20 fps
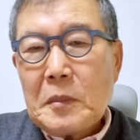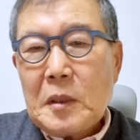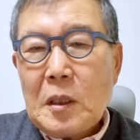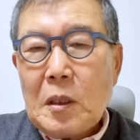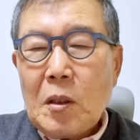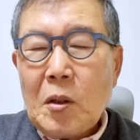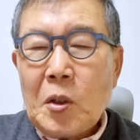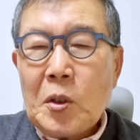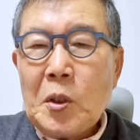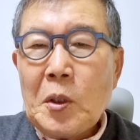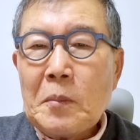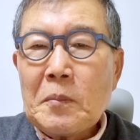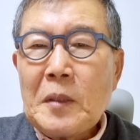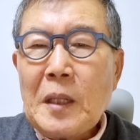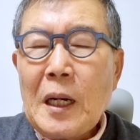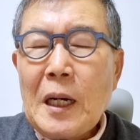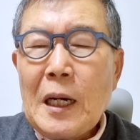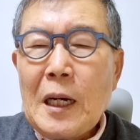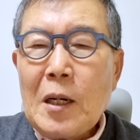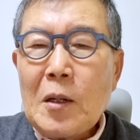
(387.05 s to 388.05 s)
어려움
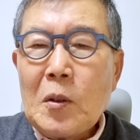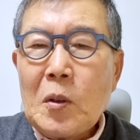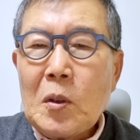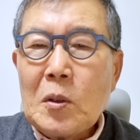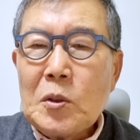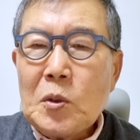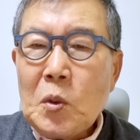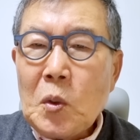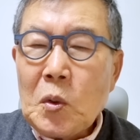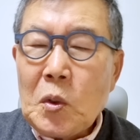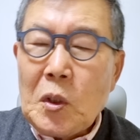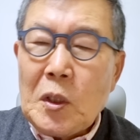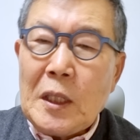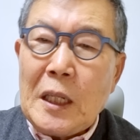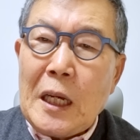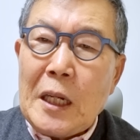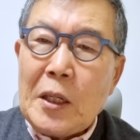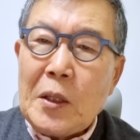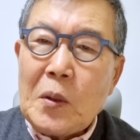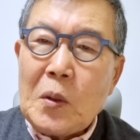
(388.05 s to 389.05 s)
당하고
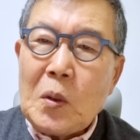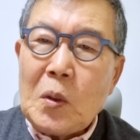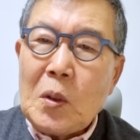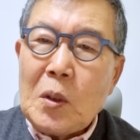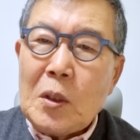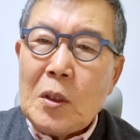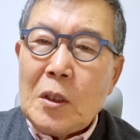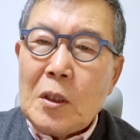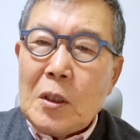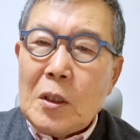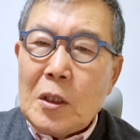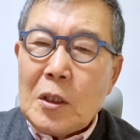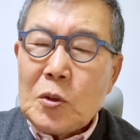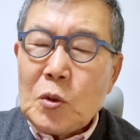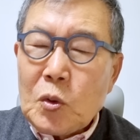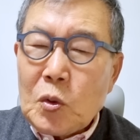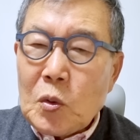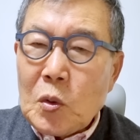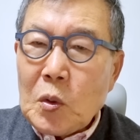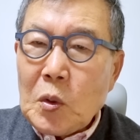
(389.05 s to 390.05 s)
쫓겨다니고 어,
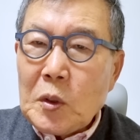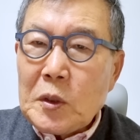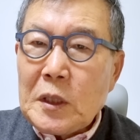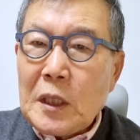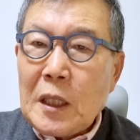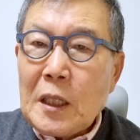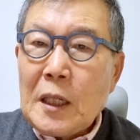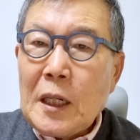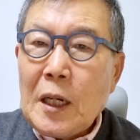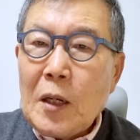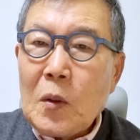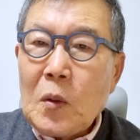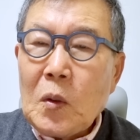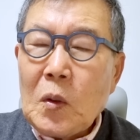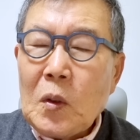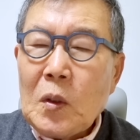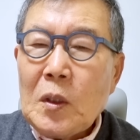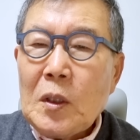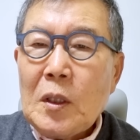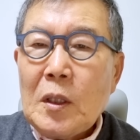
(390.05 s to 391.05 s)
죽을 고생을
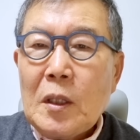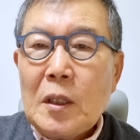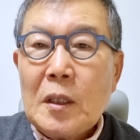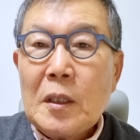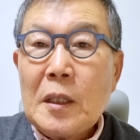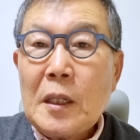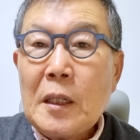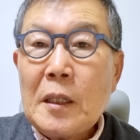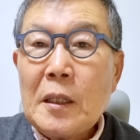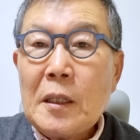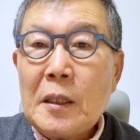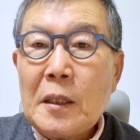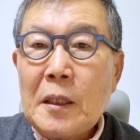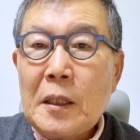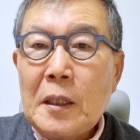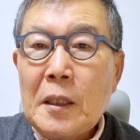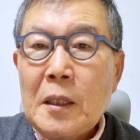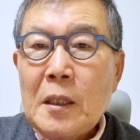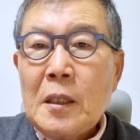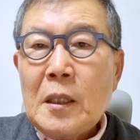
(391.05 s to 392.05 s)
하고
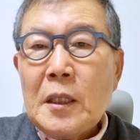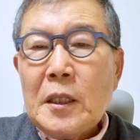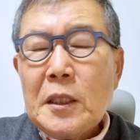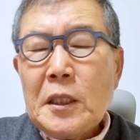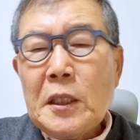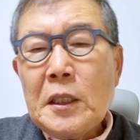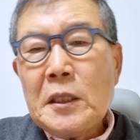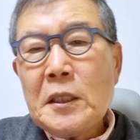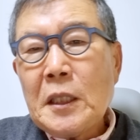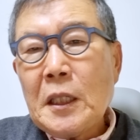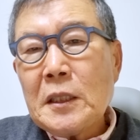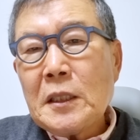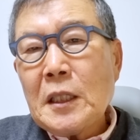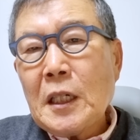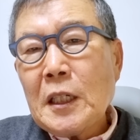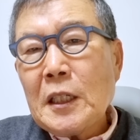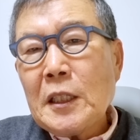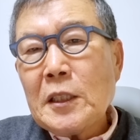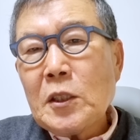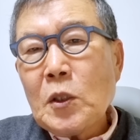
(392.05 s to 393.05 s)
그랬는데 이
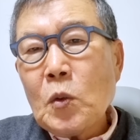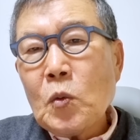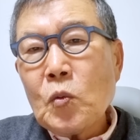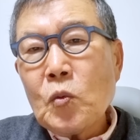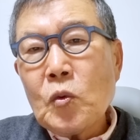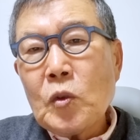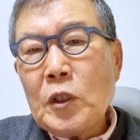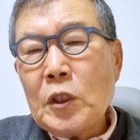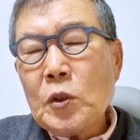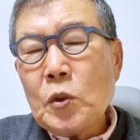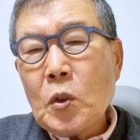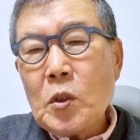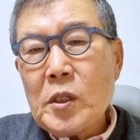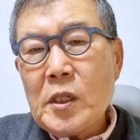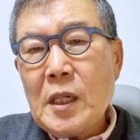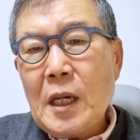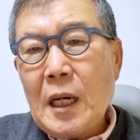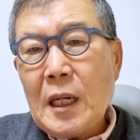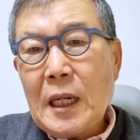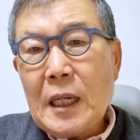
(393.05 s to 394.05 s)
세상에서 운이
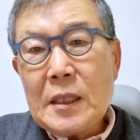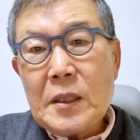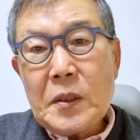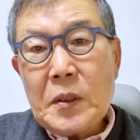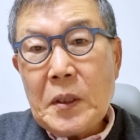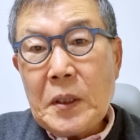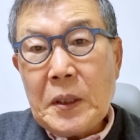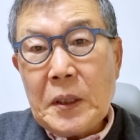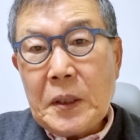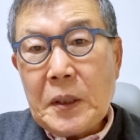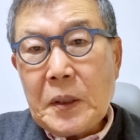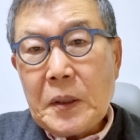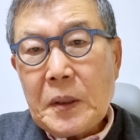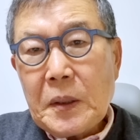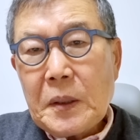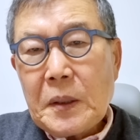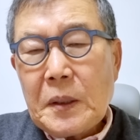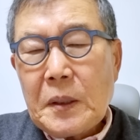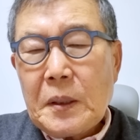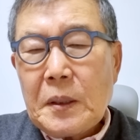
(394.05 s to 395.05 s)
좋지 않았어요.
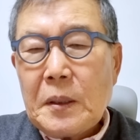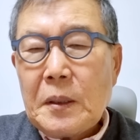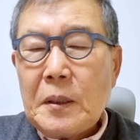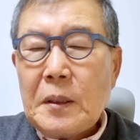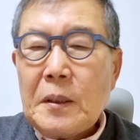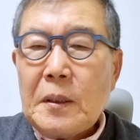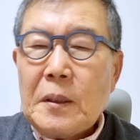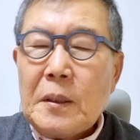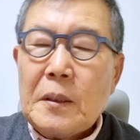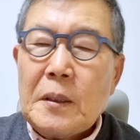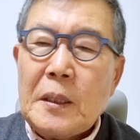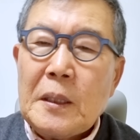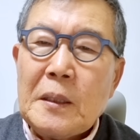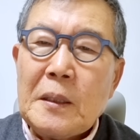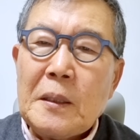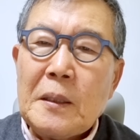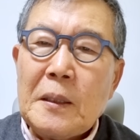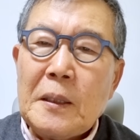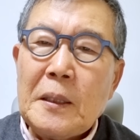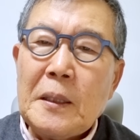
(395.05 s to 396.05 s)

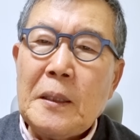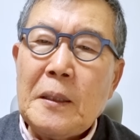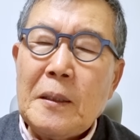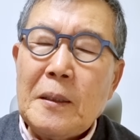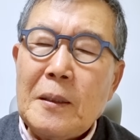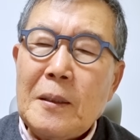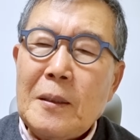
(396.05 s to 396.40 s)
그랬는데